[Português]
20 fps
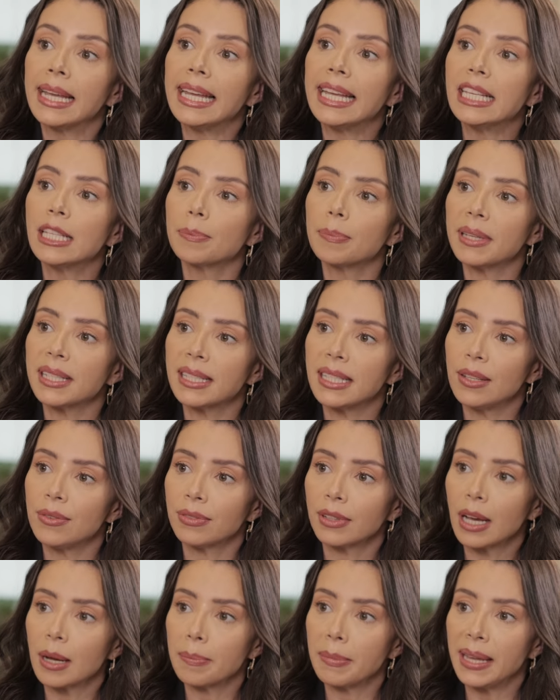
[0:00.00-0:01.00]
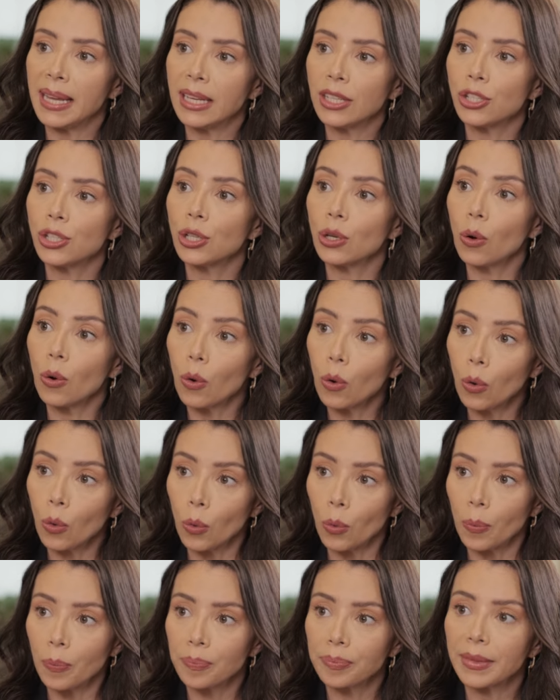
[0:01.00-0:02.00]
especificamente
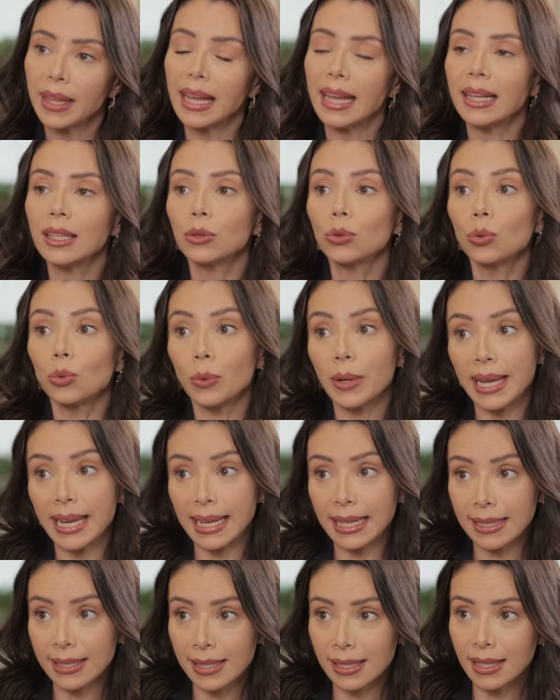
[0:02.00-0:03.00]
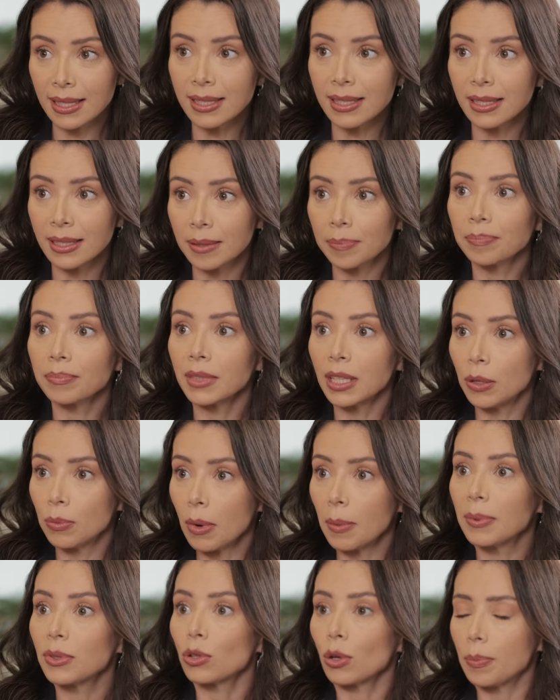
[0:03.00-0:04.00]
ou em doenças que
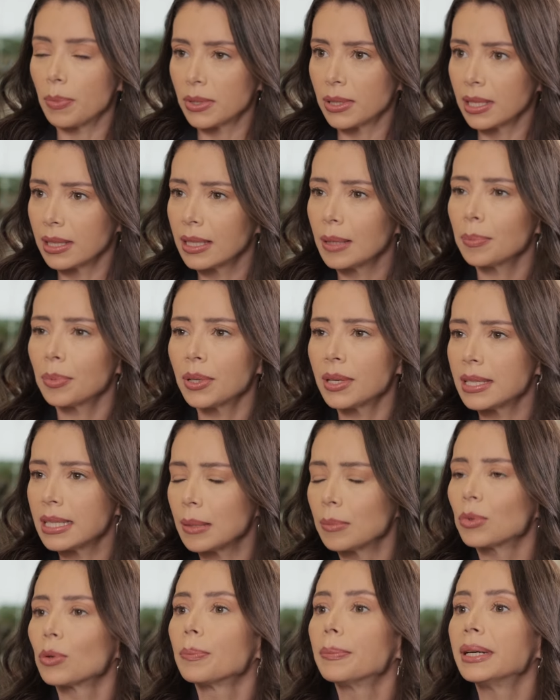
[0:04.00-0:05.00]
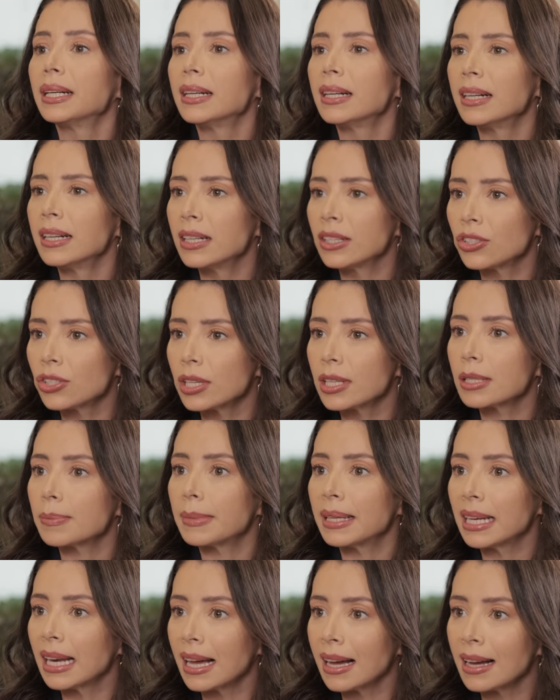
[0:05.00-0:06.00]
uma pessoa possa ter, por exemplo, manchas,
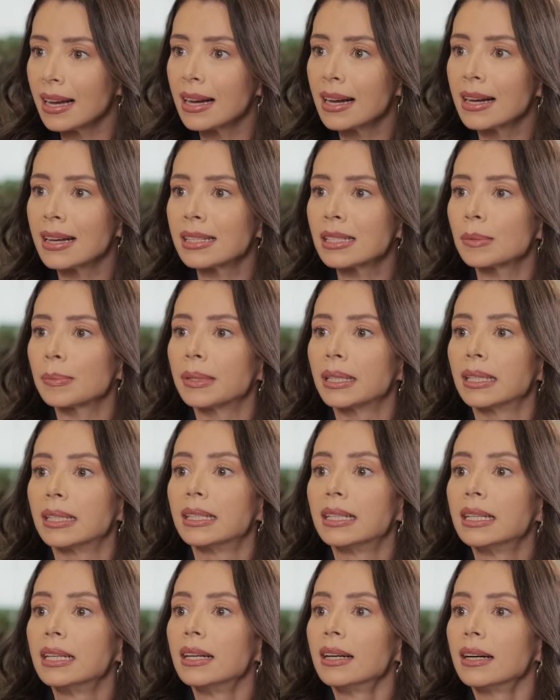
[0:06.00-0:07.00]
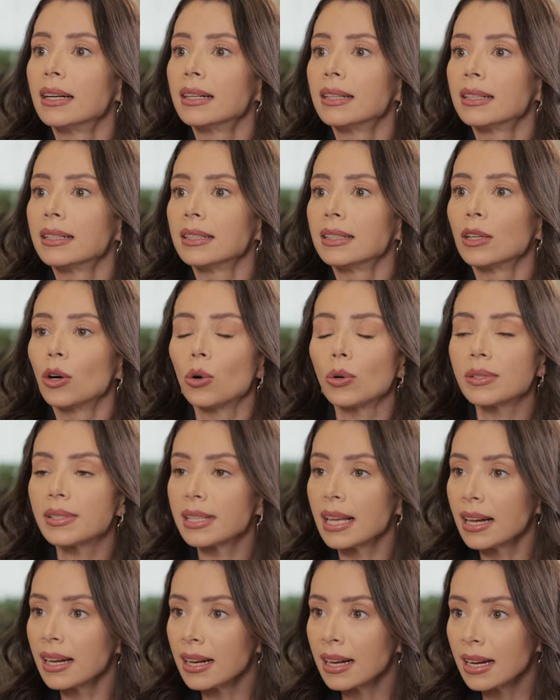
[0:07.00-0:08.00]
melasma, uh,
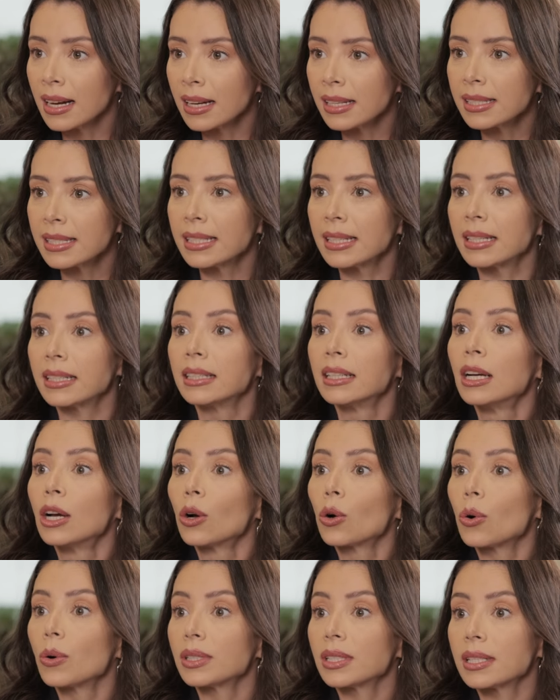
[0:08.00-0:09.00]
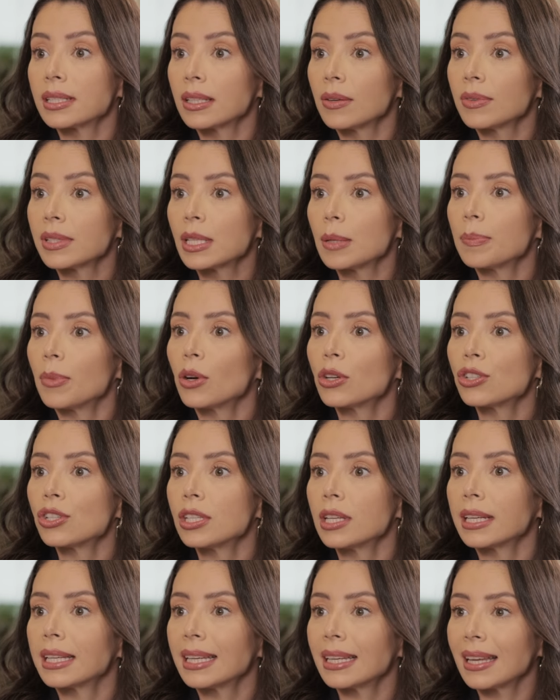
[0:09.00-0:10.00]
rosácea, coisas que você
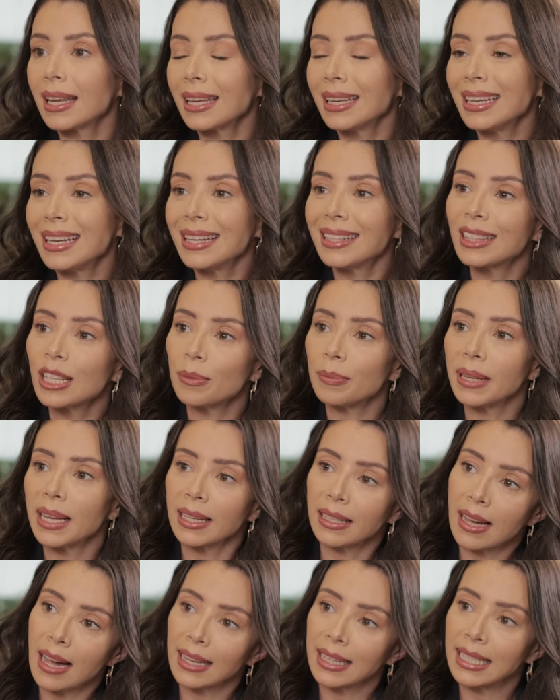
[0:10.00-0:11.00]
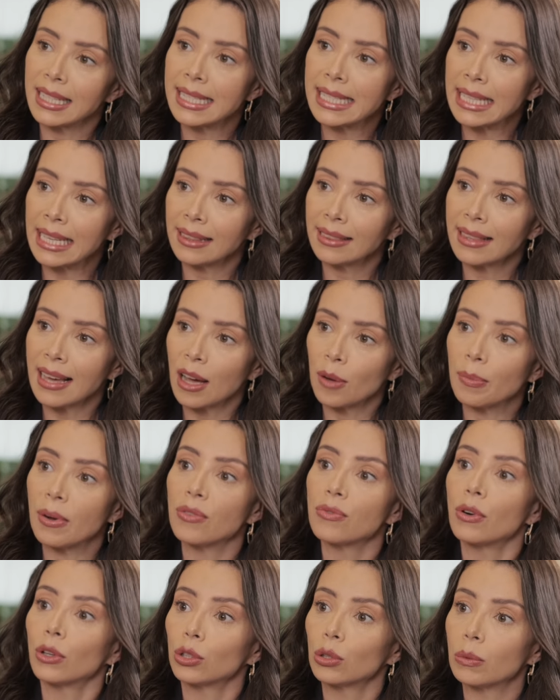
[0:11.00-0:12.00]
pode querer também acrescentar uma
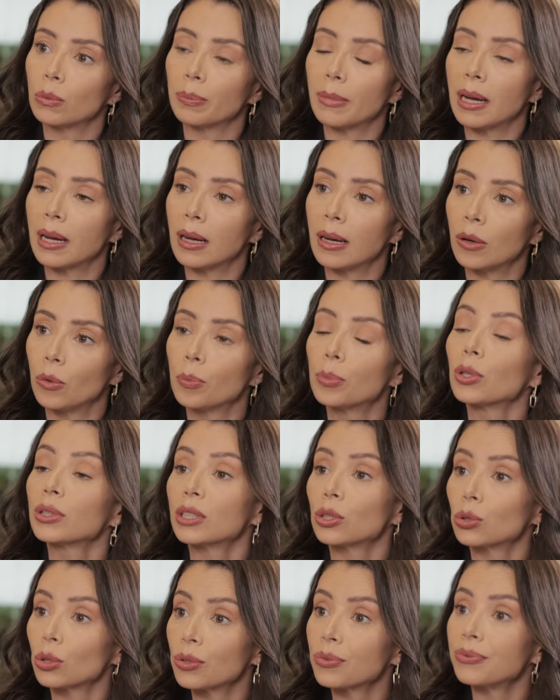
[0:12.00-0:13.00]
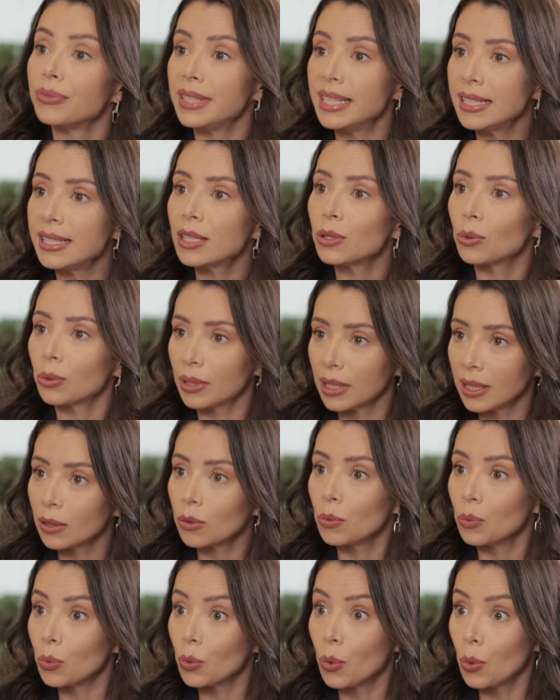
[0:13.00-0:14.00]
foto, uma, um protetor físico, né,
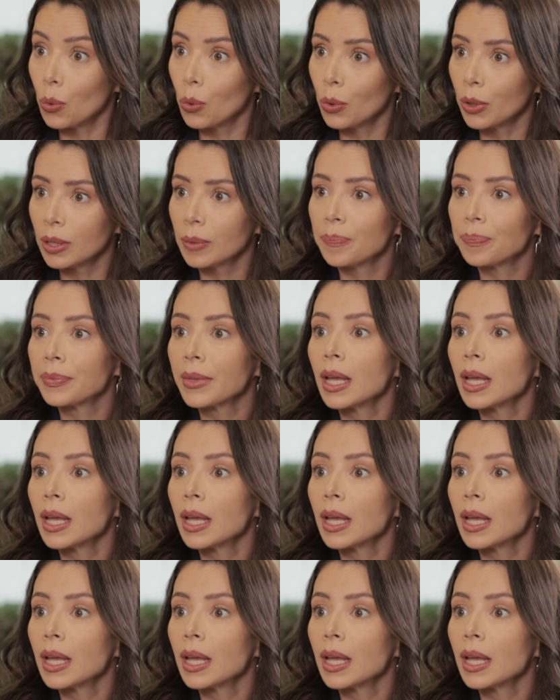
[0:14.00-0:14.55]
com cor.